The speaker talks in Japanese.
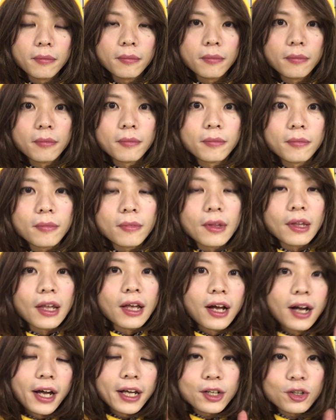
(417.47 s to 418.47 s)
う。
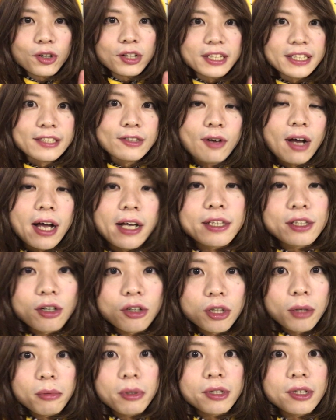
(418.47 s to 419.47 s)
はい、こんにちは、伊藤
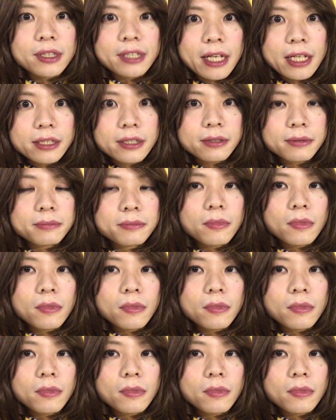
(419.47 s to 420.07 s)
信之です。